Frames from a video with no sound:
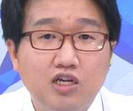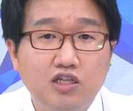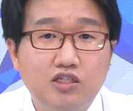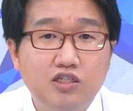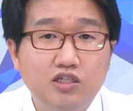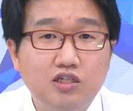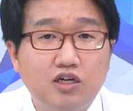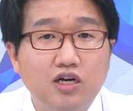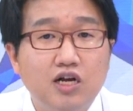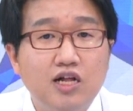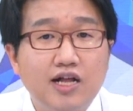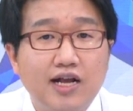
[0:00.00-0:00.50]

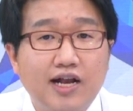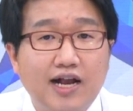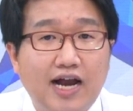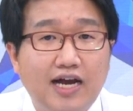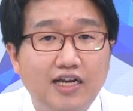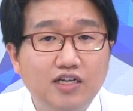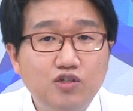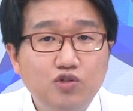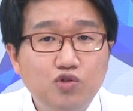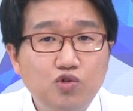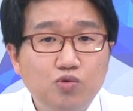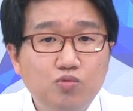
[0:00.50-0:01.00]
즉
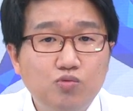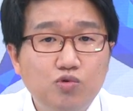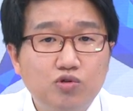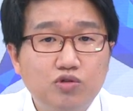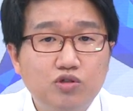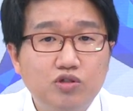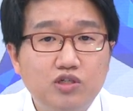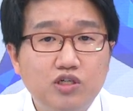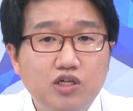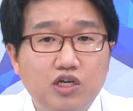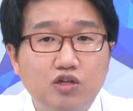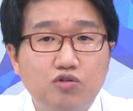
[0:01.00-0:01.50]
가는
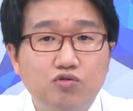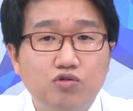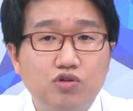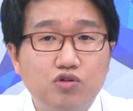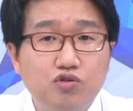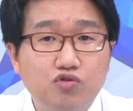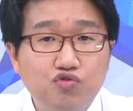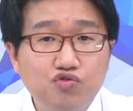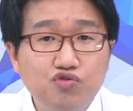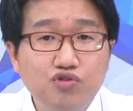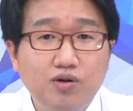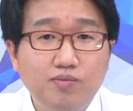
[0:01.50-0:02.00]
종목들이
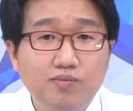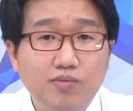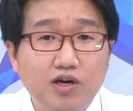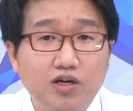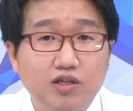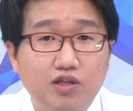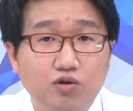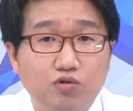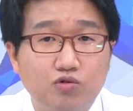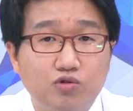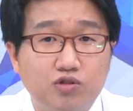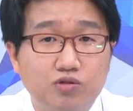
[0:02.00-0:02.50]
계속해서
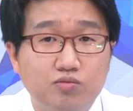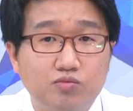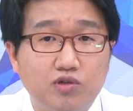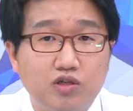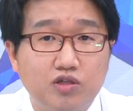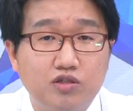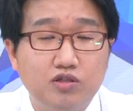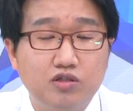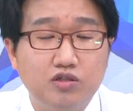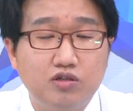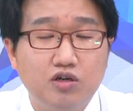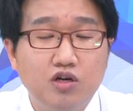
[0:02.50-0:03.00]
순환매가 되고
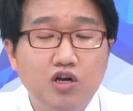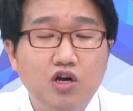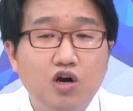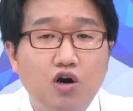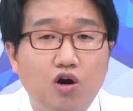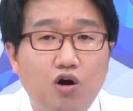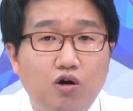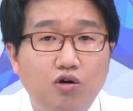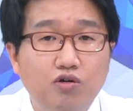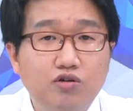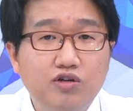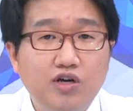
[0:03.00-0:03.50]
있습니다. 즉
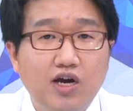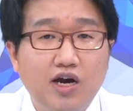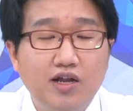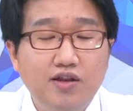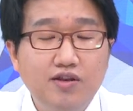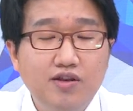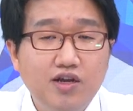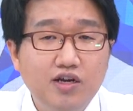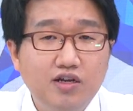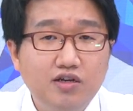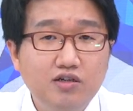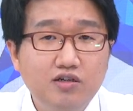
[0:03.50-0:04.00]
어느
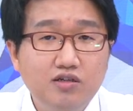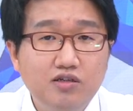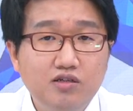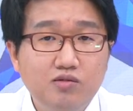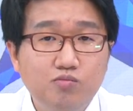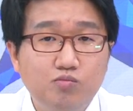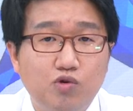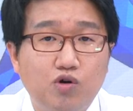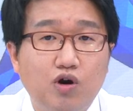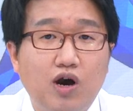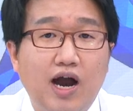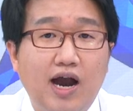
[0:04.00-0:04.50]
한
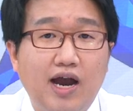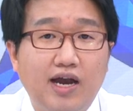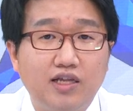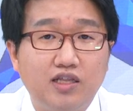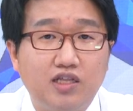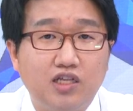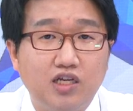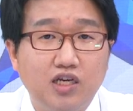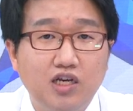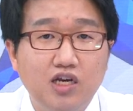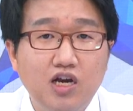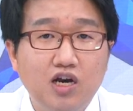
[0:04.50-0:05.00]
날은 뭐
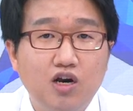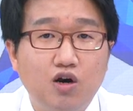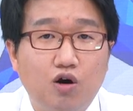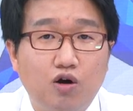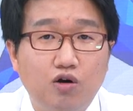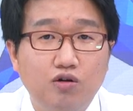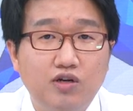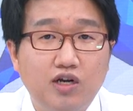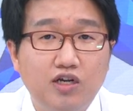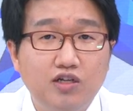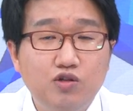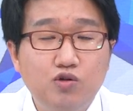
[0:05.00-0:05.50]
IT,
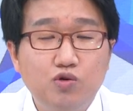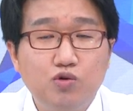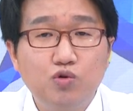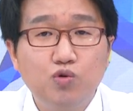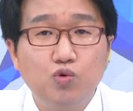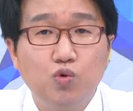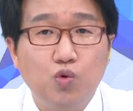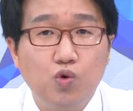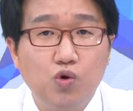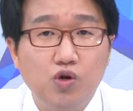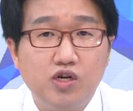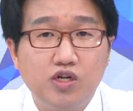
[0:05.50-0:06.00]
어느 한 날은
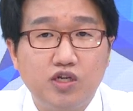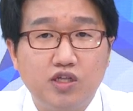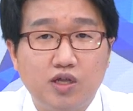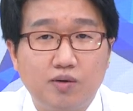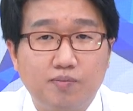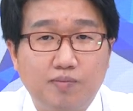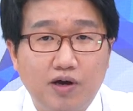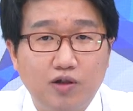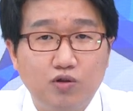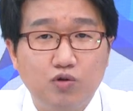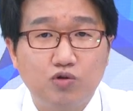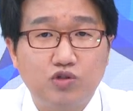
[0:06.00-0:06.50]
오일 모빌리
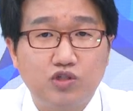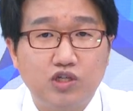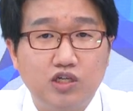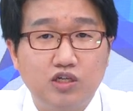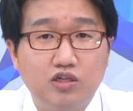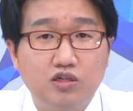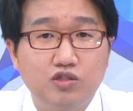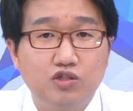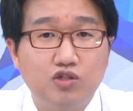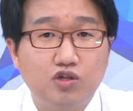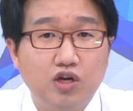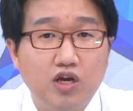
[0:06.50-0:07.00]
반도체
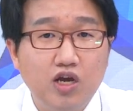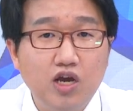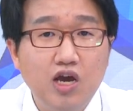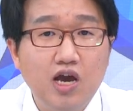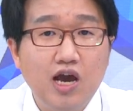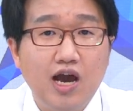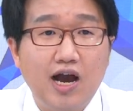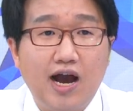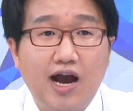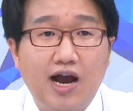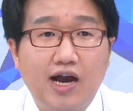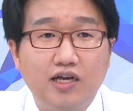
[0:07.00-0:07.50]
이런 식의
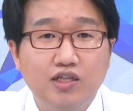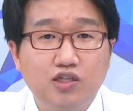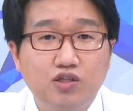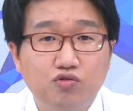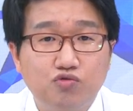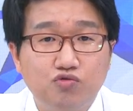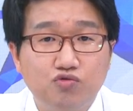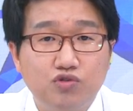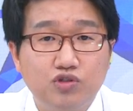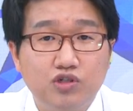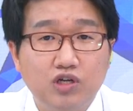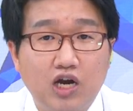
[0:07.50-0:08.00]
IT
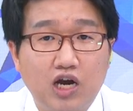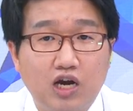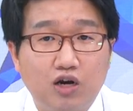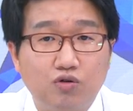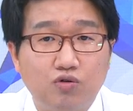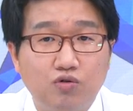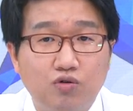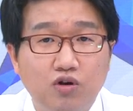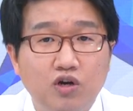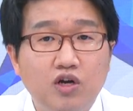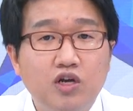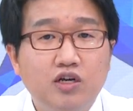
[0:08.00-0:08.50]
군들이
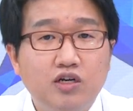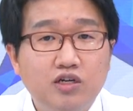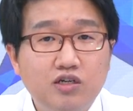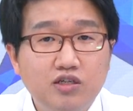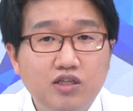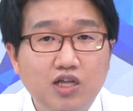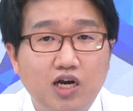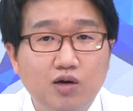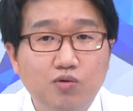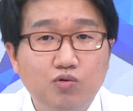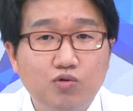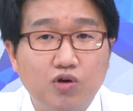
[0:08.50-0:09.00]
가고 그
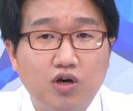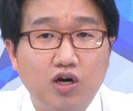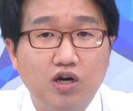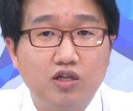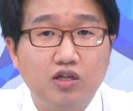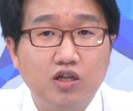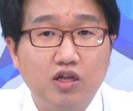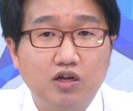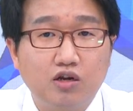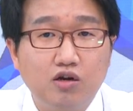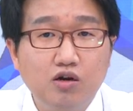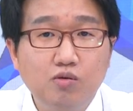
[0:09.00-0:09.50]
다음으로 가야
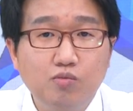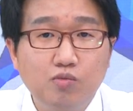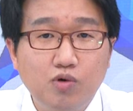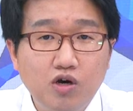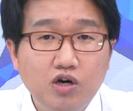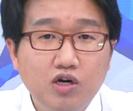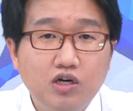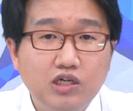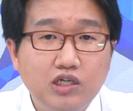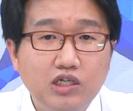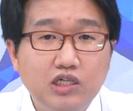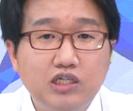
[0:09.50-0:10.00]
될거뭐
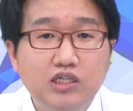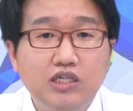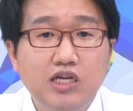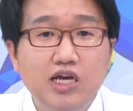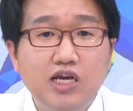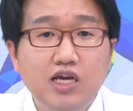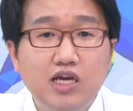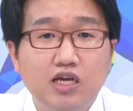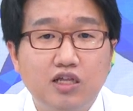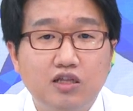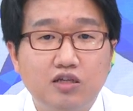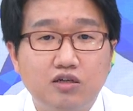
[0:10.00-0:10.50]

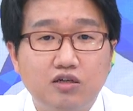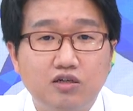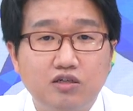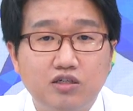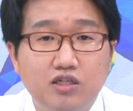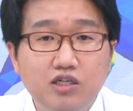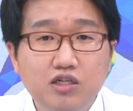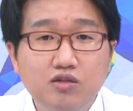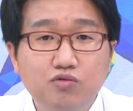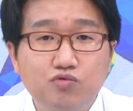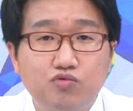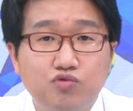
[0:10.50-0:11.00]
은행
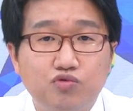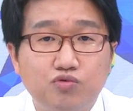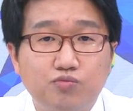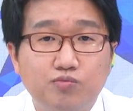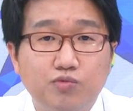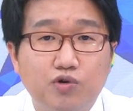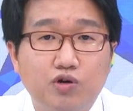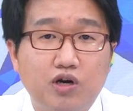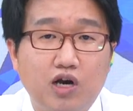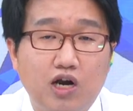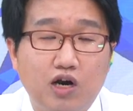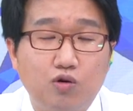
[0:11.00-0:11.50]
애들이 쭉
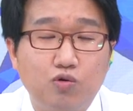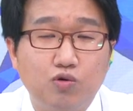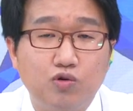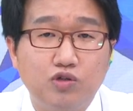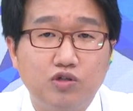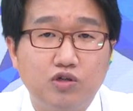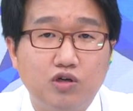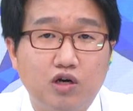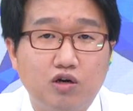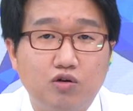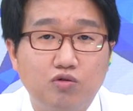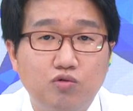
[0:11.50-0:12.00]
뭐 가고
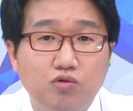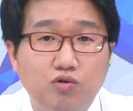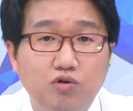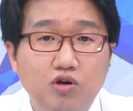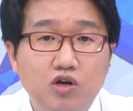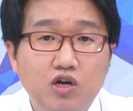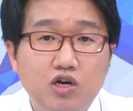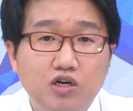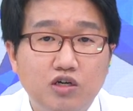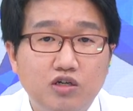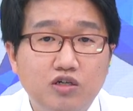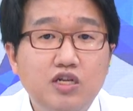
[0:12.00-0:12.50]
있는 것 같고
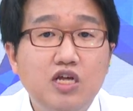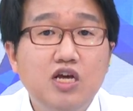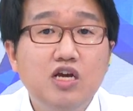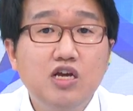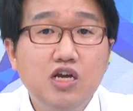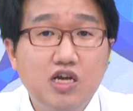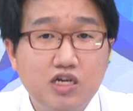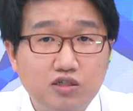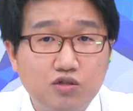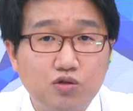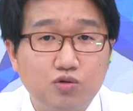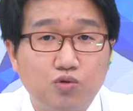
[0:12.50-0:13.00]

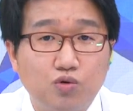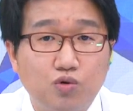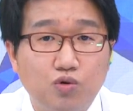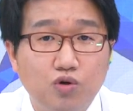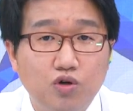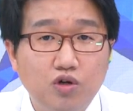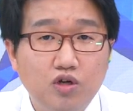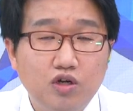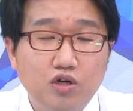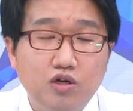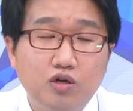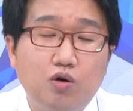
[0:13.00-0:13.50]
은행에서도
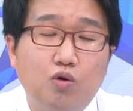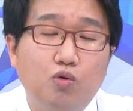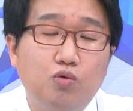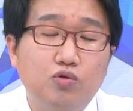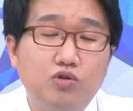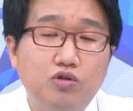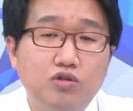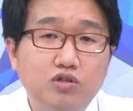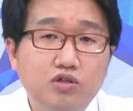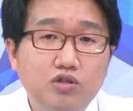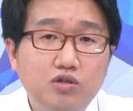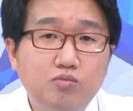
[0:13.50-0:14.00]

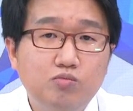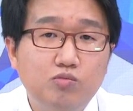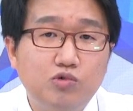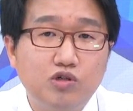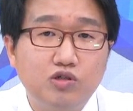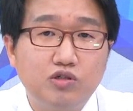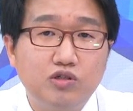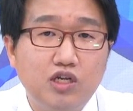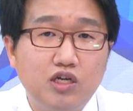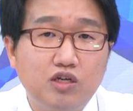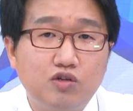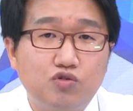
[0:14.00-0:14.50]
오늘은
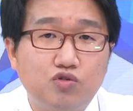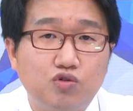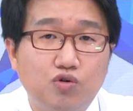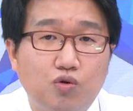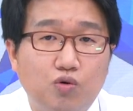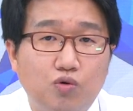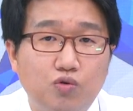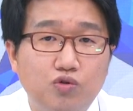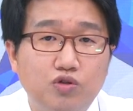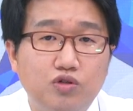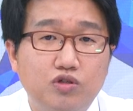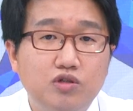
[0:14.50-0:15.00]
뭐 은행주,
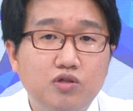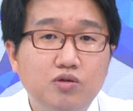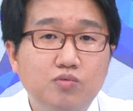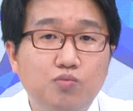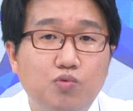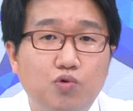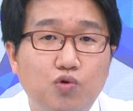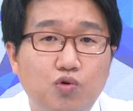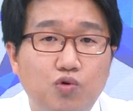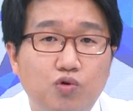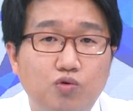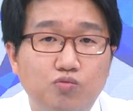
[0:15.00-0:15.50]
오늘은
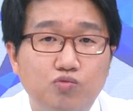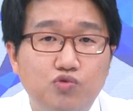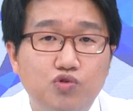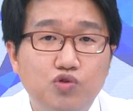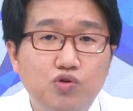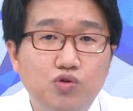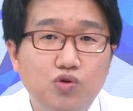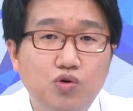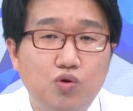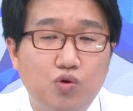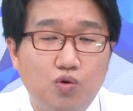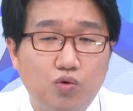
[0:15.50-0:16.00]

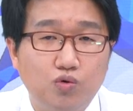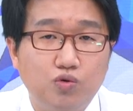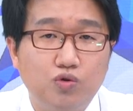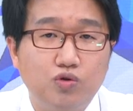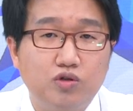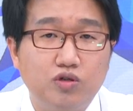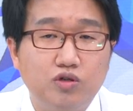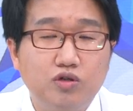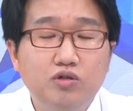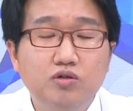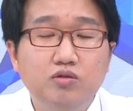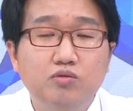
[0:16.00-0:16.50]
보험주,
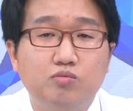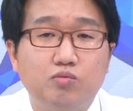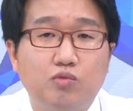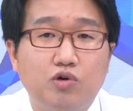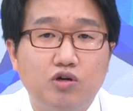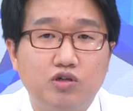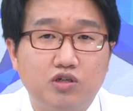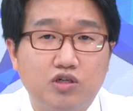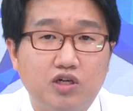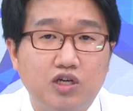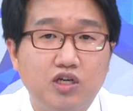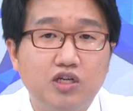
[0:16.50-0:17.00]
오늘은
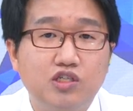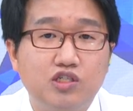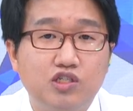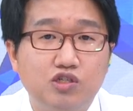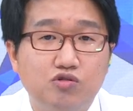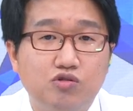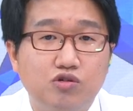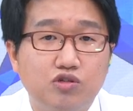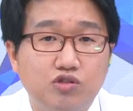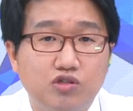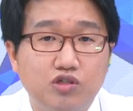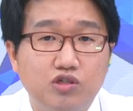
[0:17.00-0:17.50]
뭐 이렇게
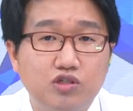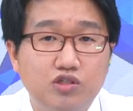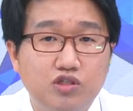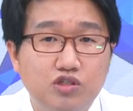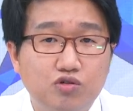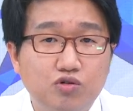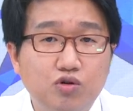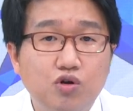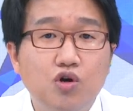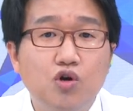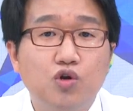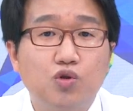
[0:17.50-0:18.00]
증권 이런
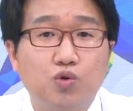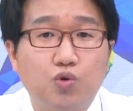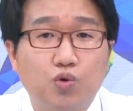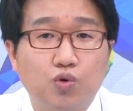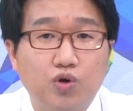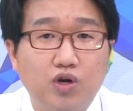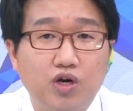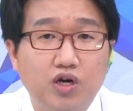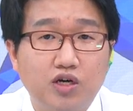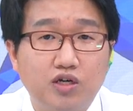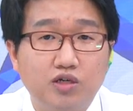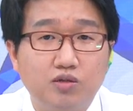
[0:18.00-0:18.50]
식으로
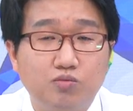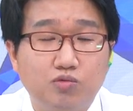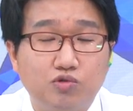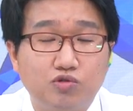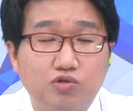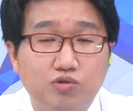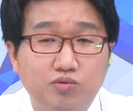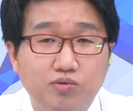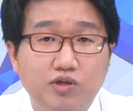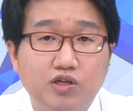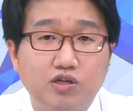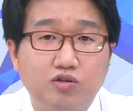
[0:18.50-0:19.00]
돌아가는
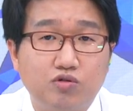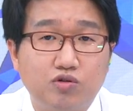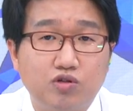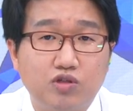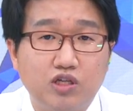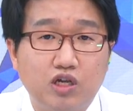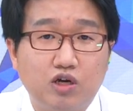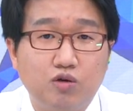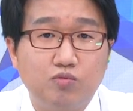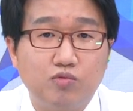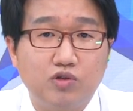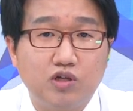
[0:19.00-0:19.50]
모습이 계속해서
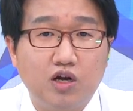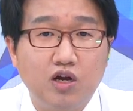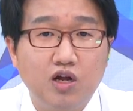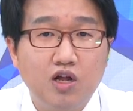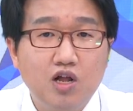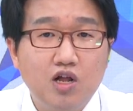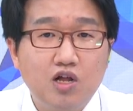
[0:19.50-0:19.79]
나옵니다.